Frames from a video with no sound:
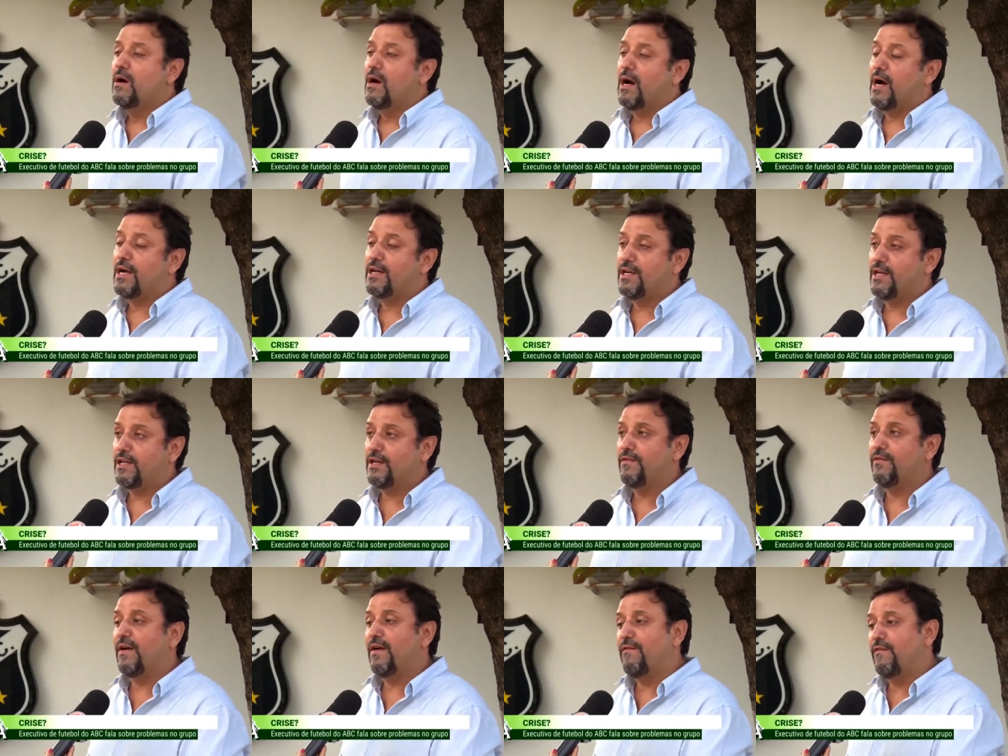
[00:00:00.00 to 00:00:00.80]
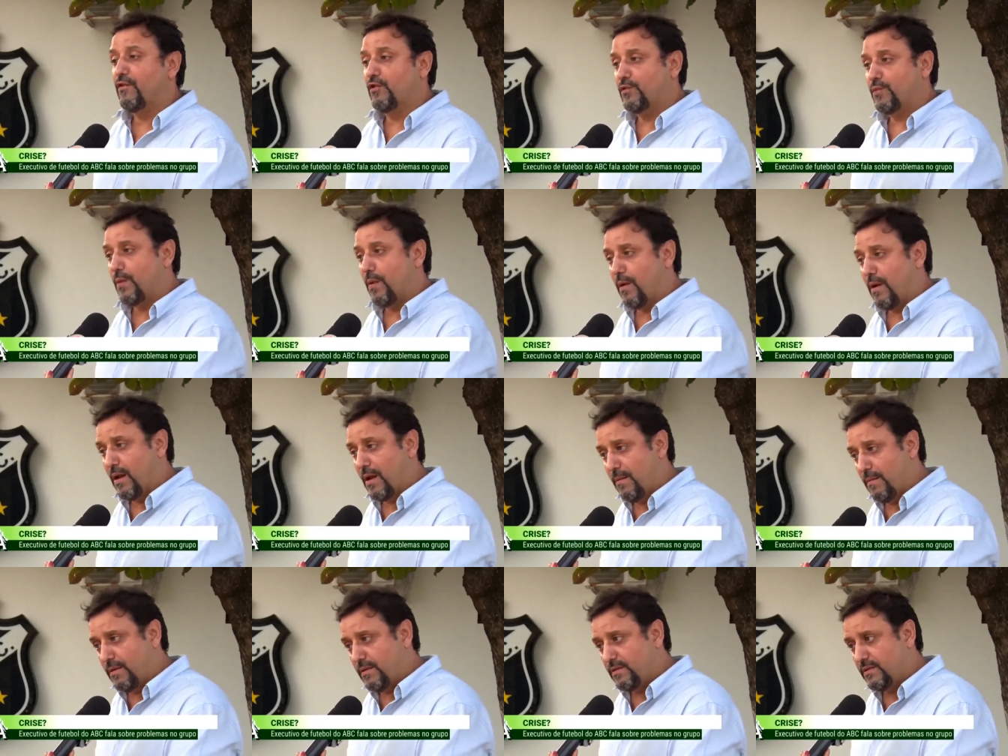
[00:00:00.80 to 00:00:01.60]
A gente vai ver os
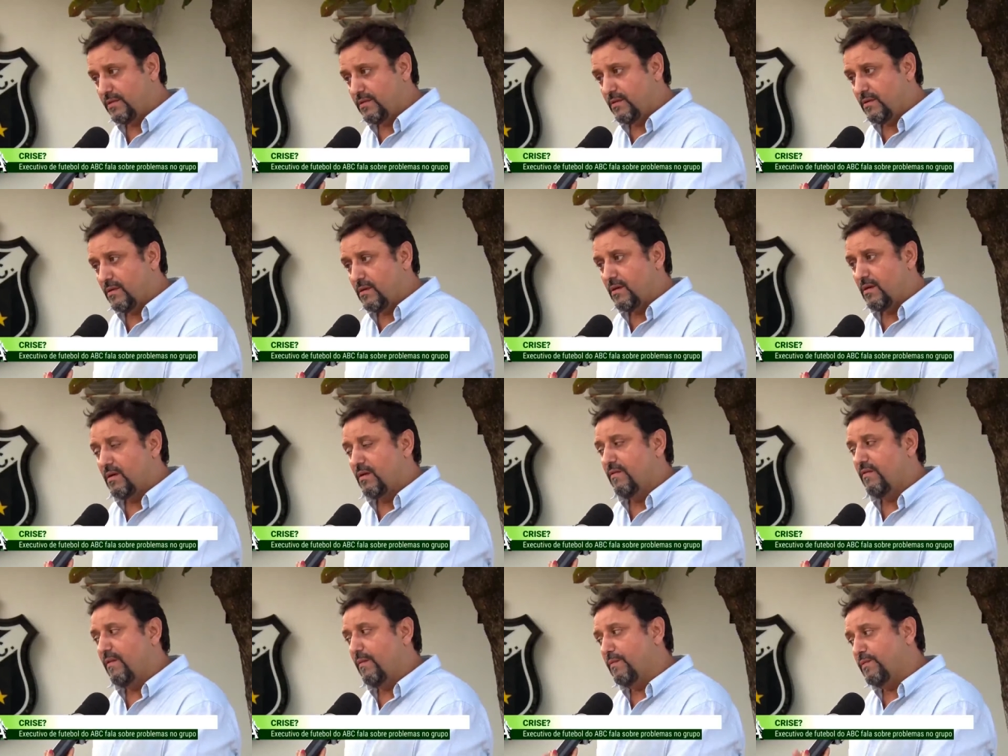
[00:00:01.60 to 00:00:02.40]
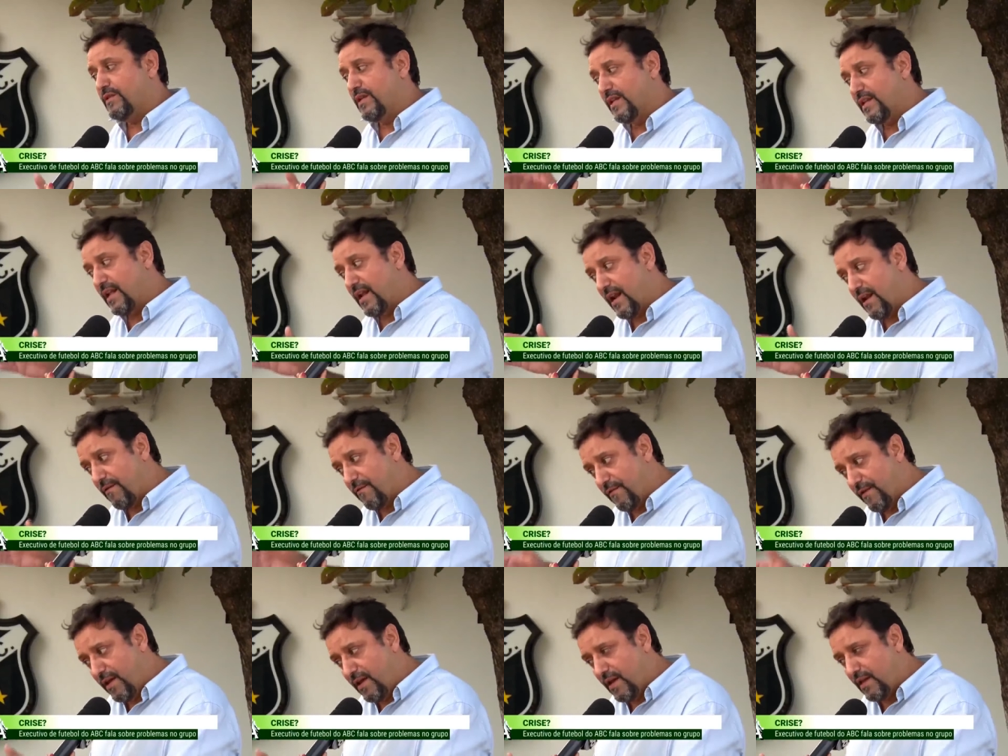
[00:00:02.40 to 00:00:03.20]
problemas, vamos entrar na
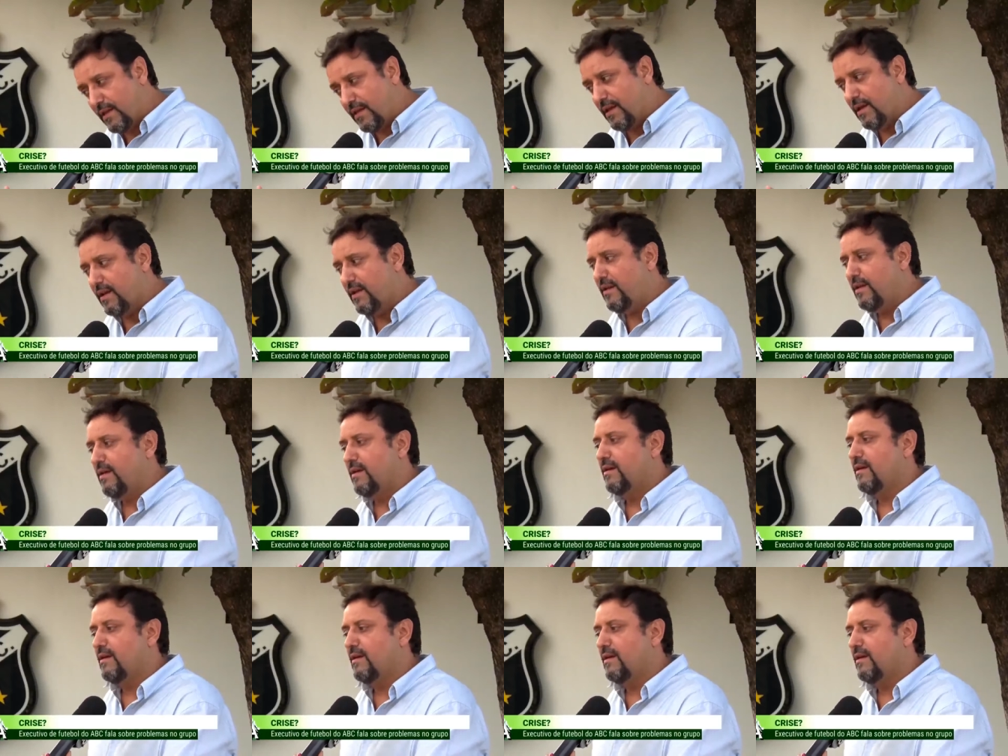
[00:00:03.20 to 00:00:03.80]
veia dele